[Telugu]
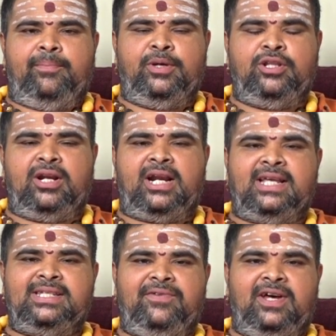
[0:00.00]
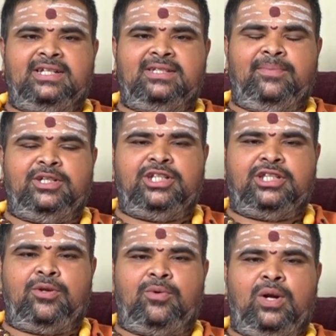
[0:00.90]
మిథున రాశి వారికి
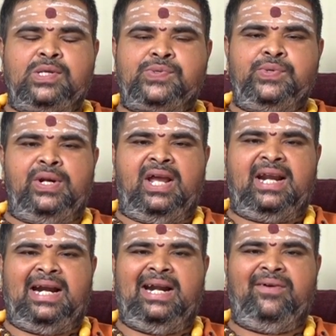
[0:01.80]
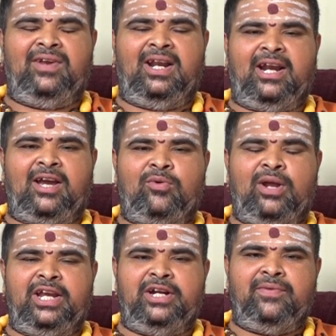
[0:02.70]
సంబంధించినంత కూడా సూర్యగ్రహణం వలన
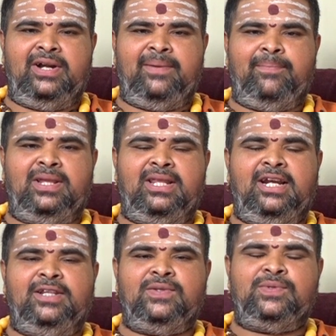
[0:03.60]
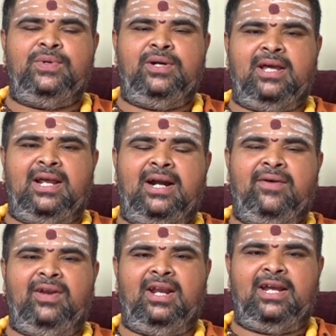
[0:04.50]
కూడా ఎటువంటి ఇబ్బంది లేదు సూర్యుడి
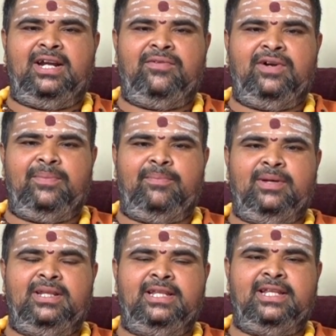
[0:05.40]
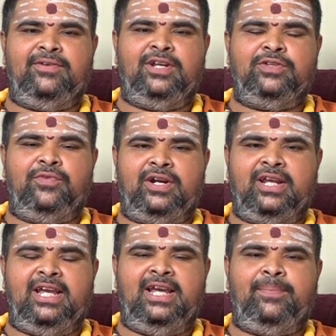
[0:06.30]
గ్రహణం వల్ల ఎటువంటి ఇబ్బంది అయితే లేదు వారు
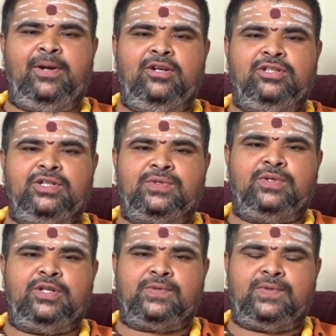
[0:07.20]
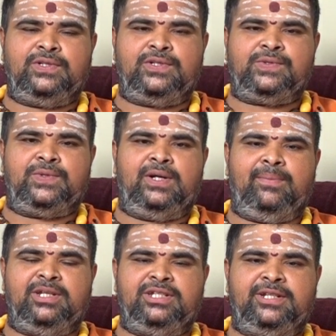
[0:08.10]
ఏ పనులు చేసుకోదలుచుకున్నా చేసుకుంటే
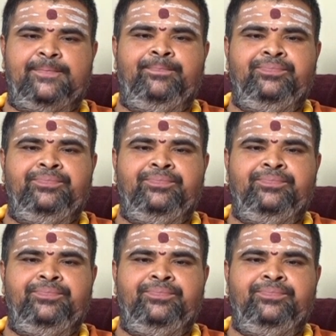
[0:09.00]
మంచిది